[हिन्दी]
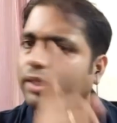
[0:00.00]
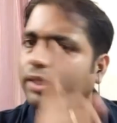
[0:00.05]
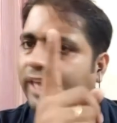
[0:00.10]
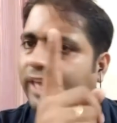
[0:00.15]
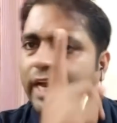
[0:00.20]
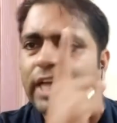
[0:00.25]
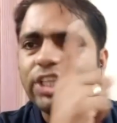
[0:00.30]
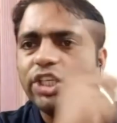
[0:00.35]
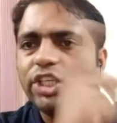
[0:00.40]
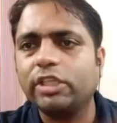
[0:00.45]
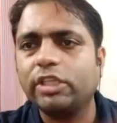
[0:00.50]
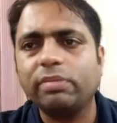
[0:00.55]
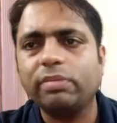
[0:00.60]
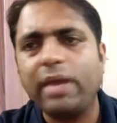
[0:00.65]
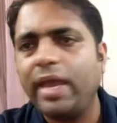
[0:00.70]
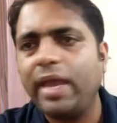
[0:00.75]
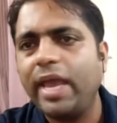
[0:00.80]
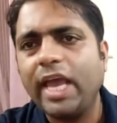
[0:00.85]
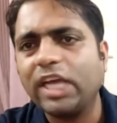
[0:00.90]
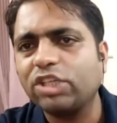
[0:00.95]
देश हित में
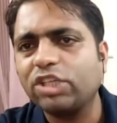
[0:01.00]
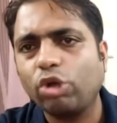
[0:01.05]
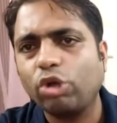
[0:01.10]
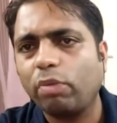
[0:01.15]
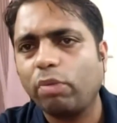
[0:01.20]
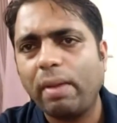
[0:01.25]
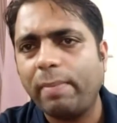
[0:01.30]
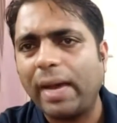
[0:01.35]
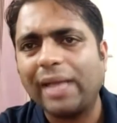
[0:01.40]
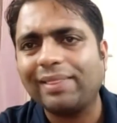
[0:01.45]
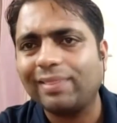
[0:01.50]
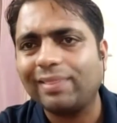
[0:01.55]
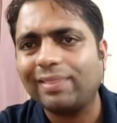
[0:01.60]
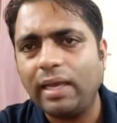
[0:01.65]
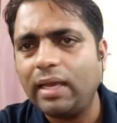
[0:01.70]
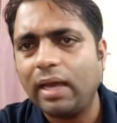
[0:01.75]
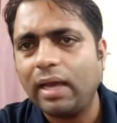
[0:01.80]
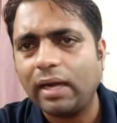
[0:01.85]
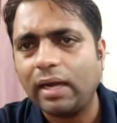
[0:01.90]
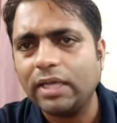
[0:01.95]
एक सुर में बात नहीं
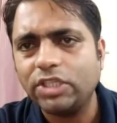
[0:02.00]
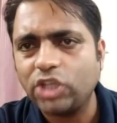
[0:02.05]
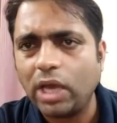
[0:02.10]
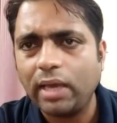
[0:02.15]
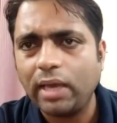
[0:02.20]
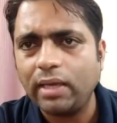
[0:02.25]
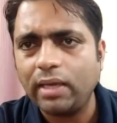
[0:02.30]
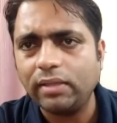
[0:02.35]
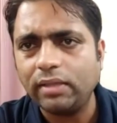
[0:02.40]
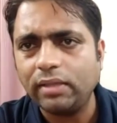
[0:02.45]
करनी चाहिए